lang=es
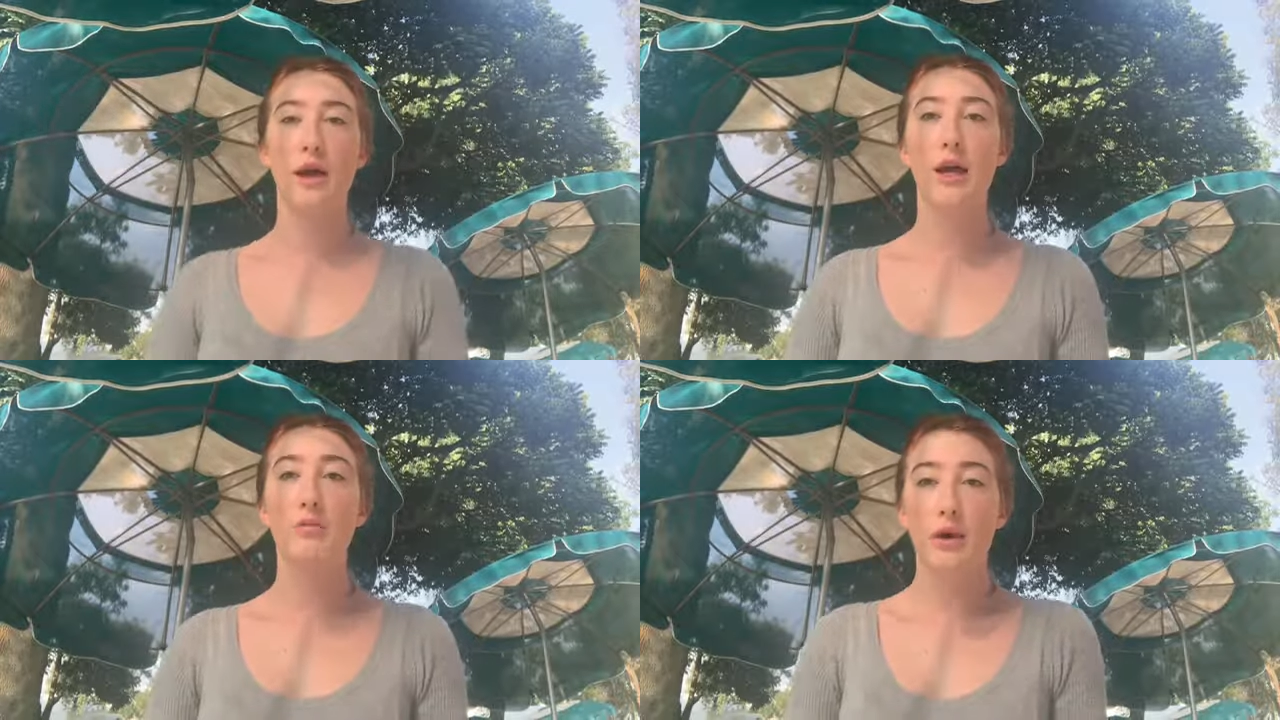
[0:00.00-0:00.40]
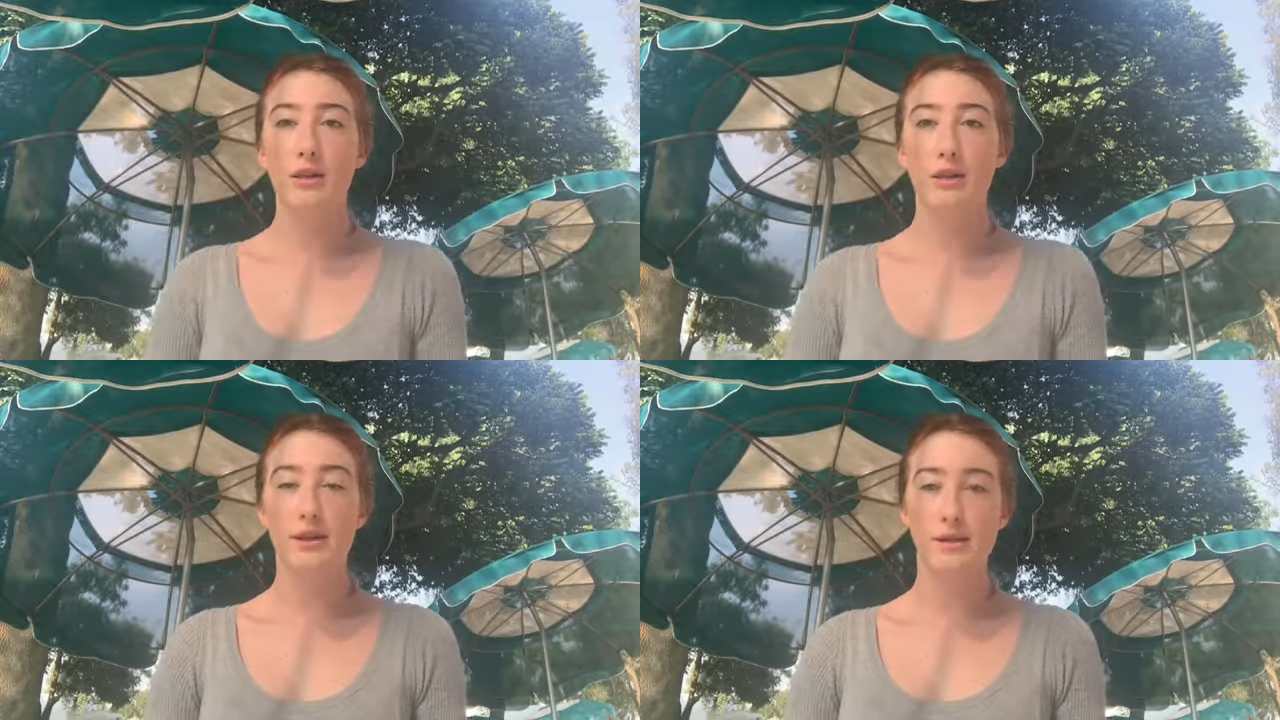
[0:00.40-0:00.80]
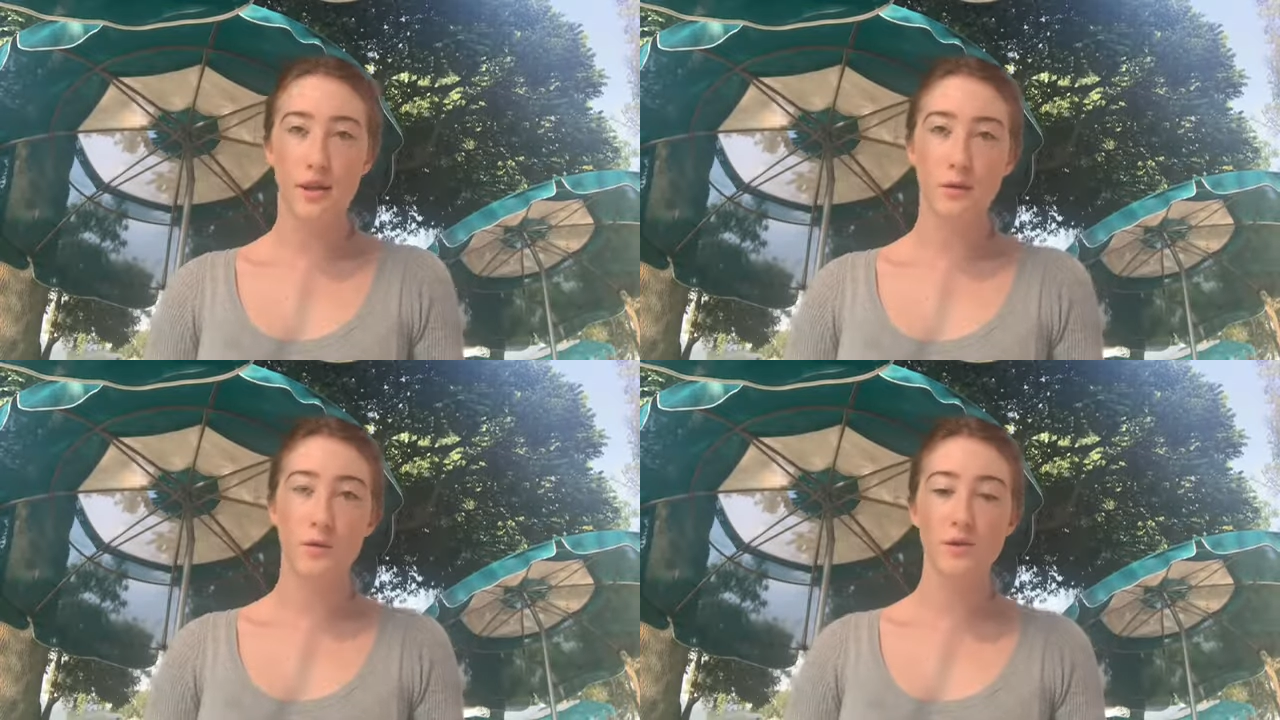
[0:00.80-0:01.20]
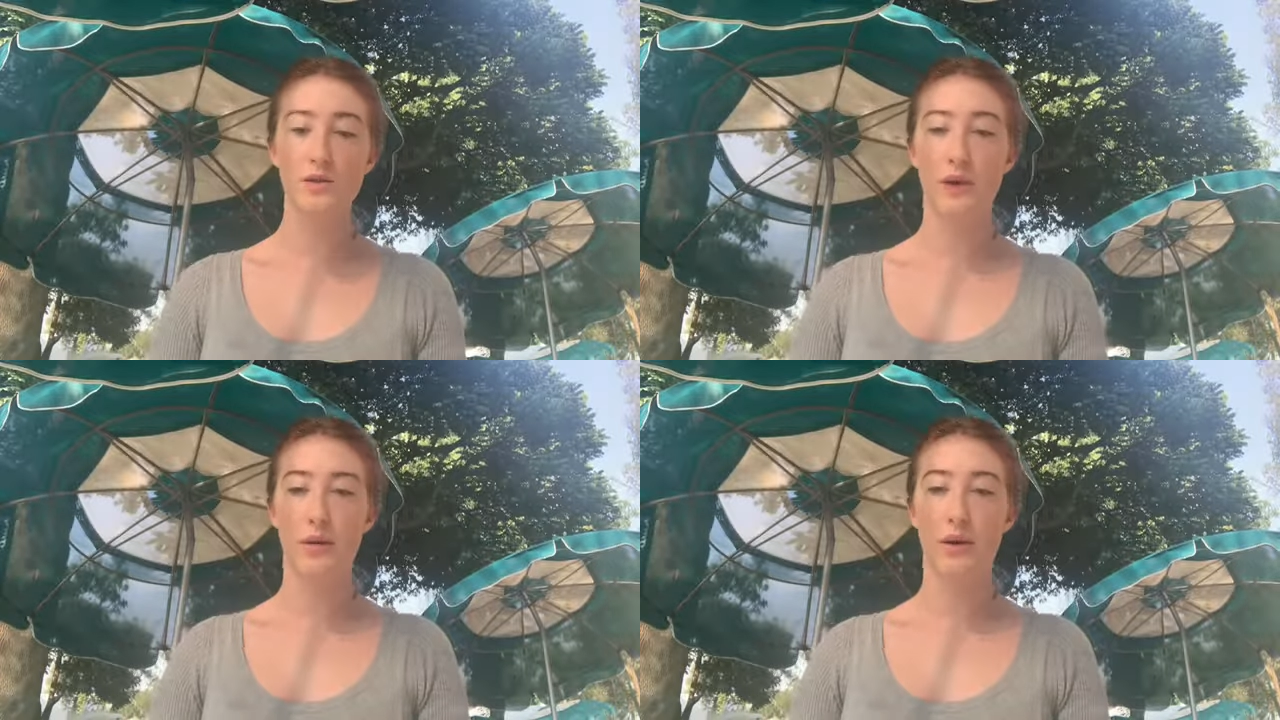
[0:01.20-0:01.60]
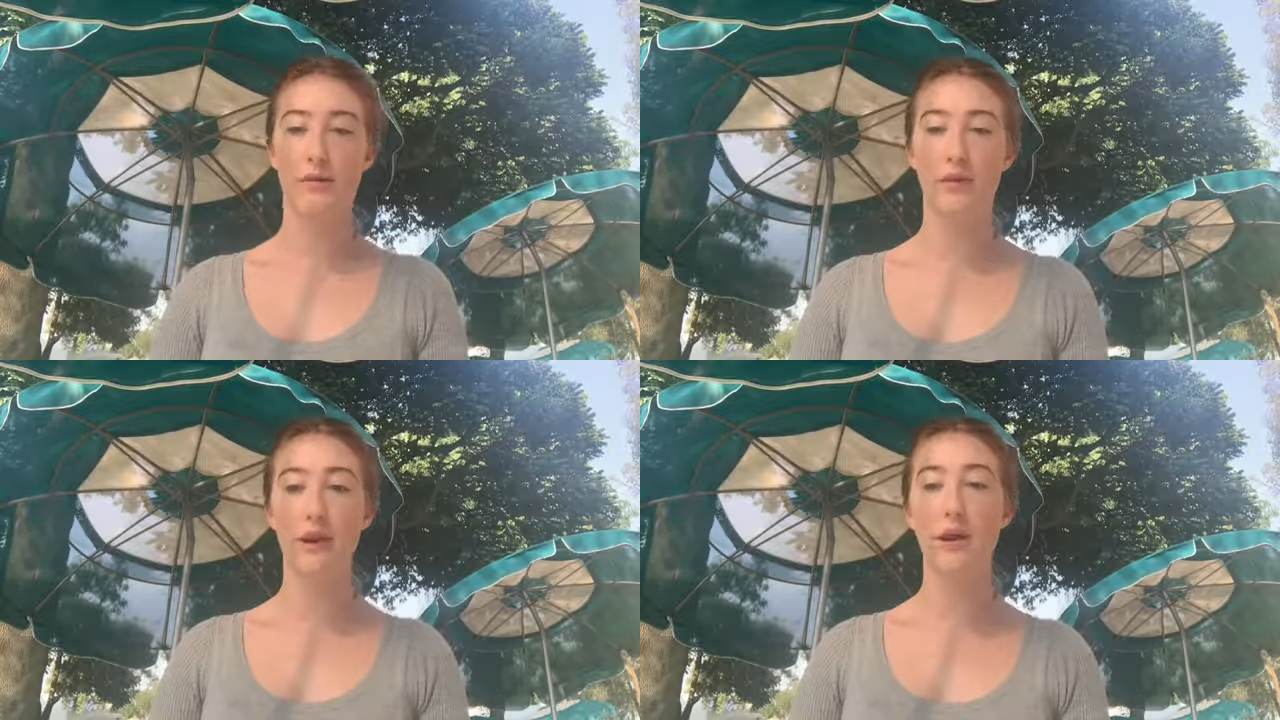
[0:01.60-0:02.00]
Y por ende decidimos, eh,
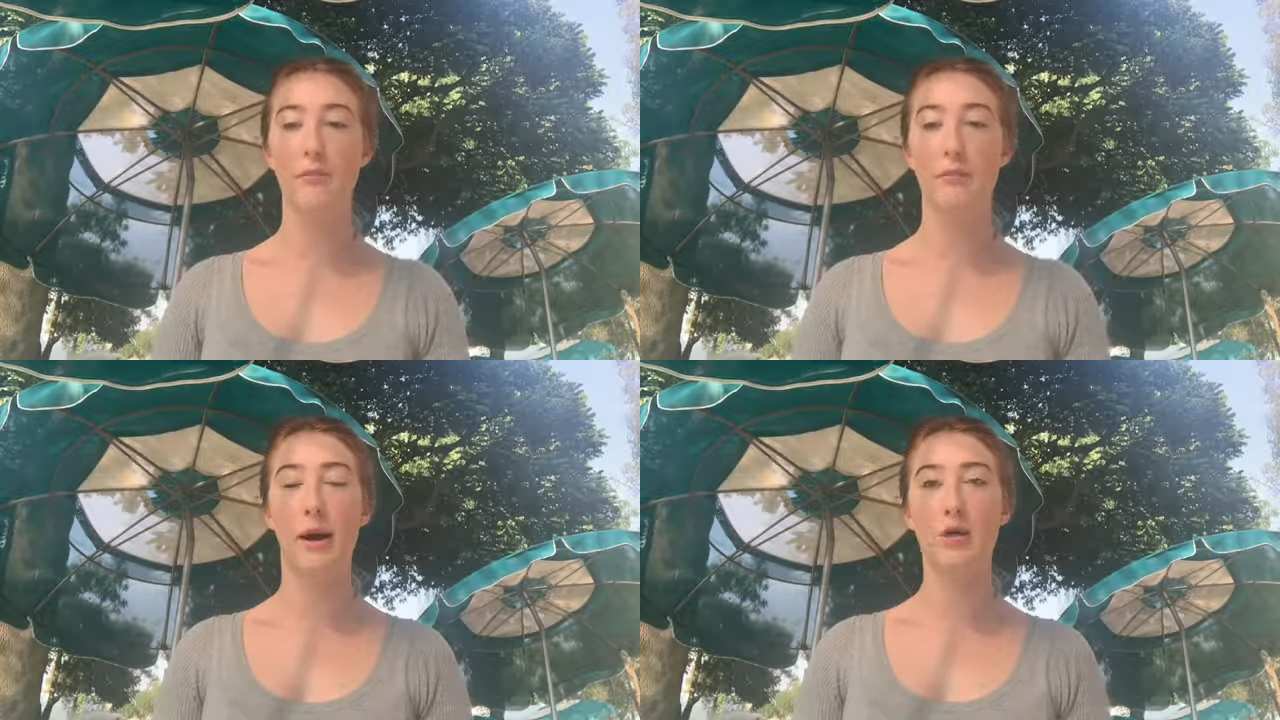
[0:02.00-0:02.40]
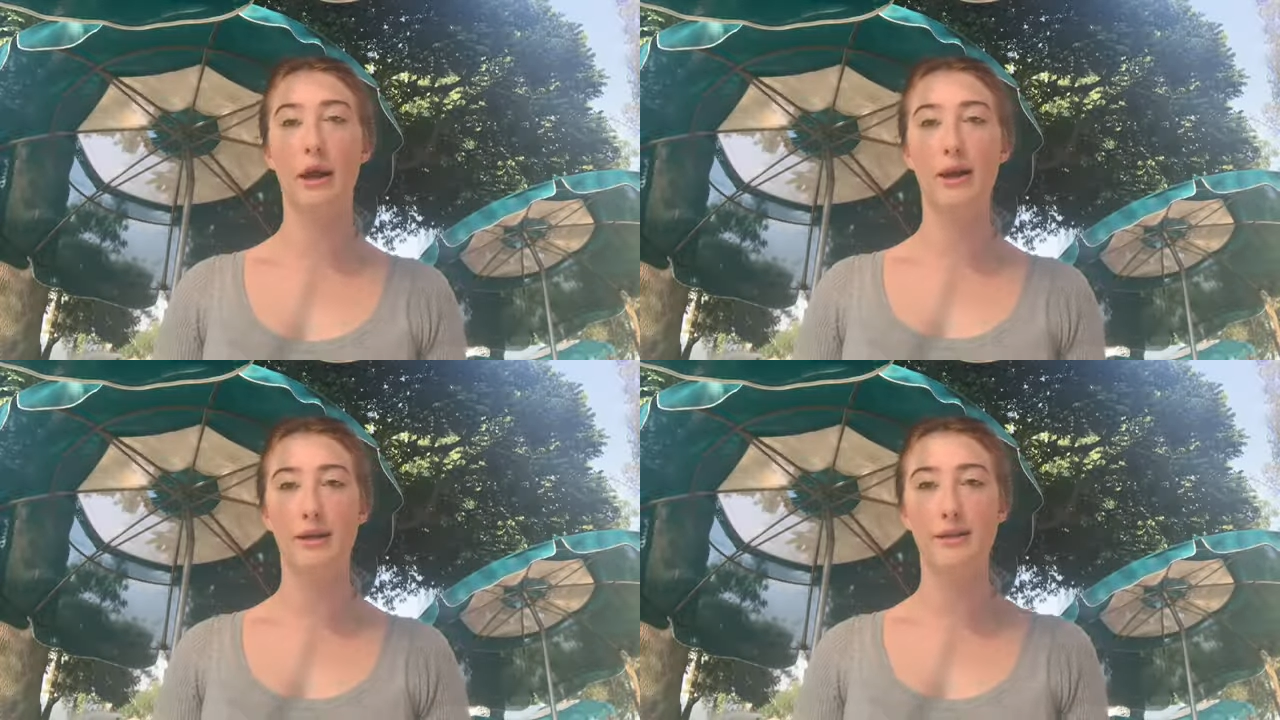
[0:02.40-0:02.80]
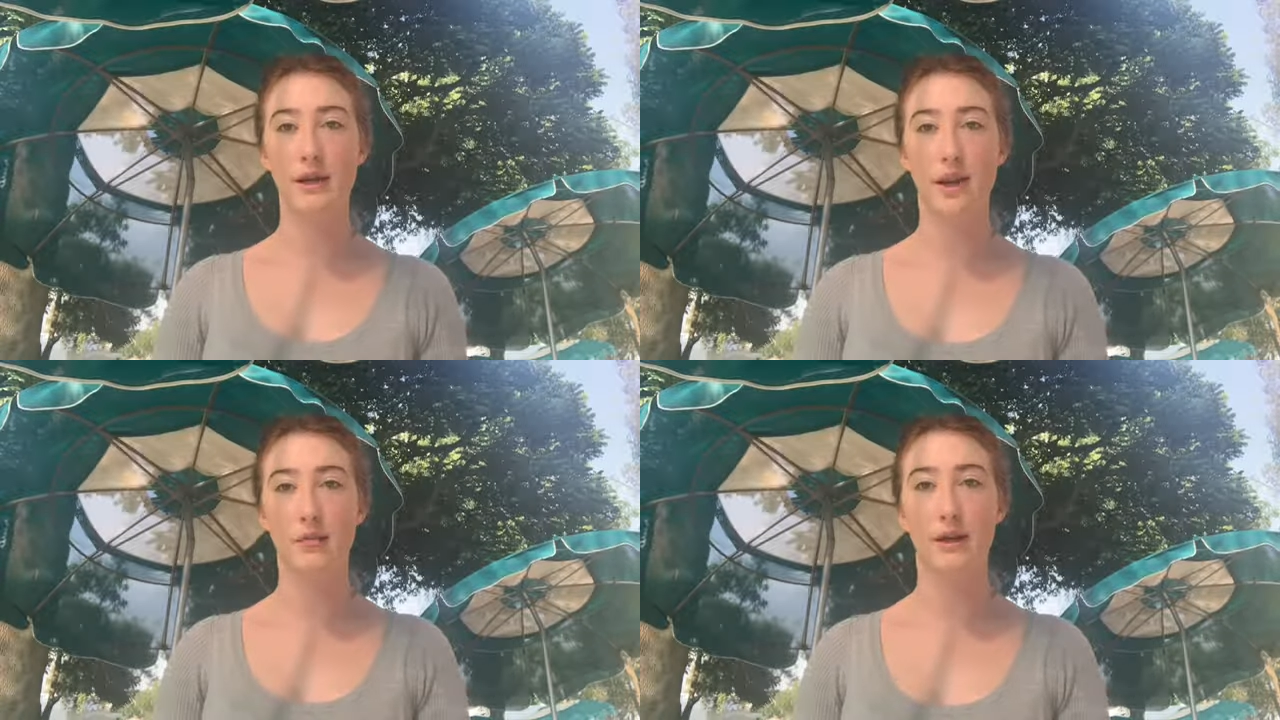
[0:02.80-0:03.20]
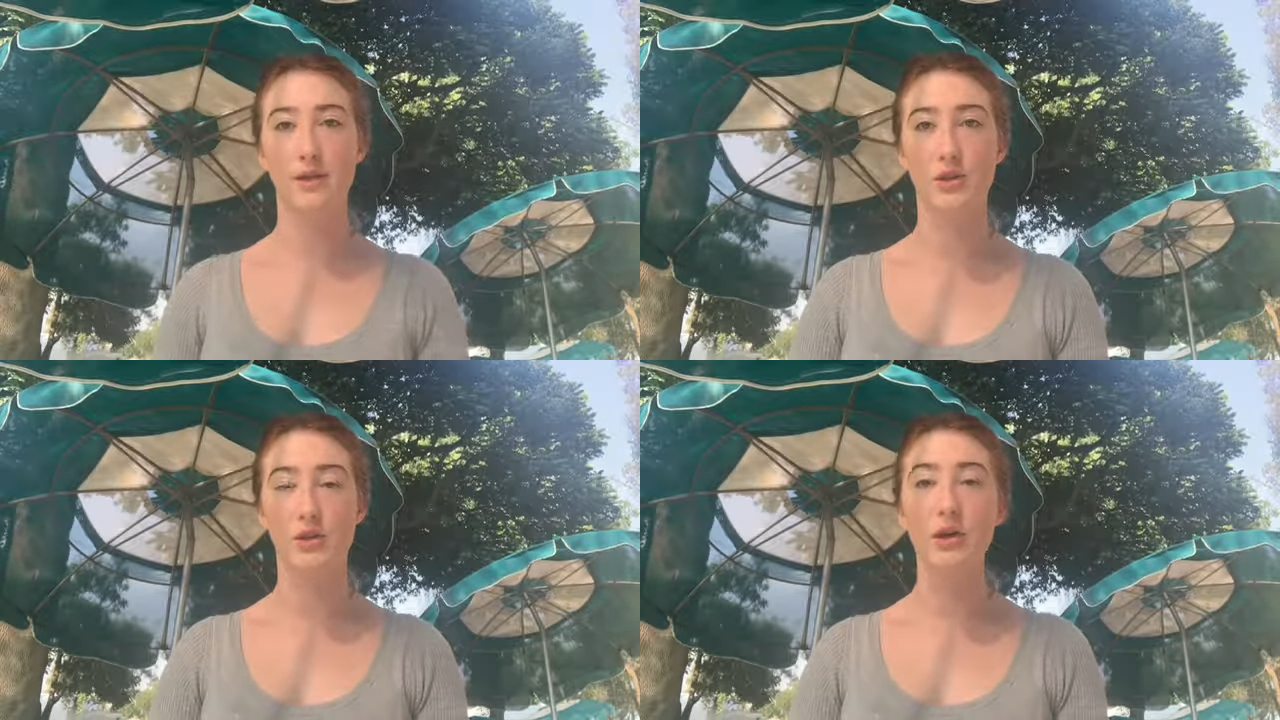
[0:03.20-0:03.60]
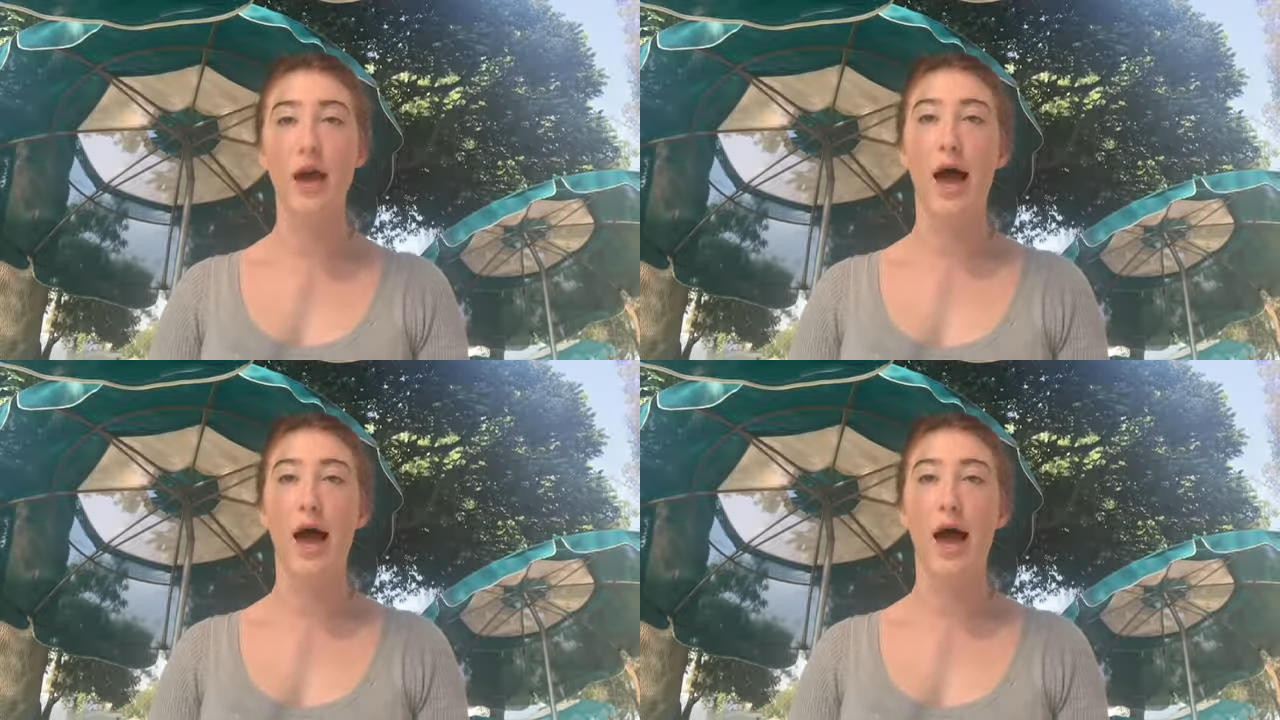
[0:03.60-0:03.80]
para tener mayor alcance en la aplicación,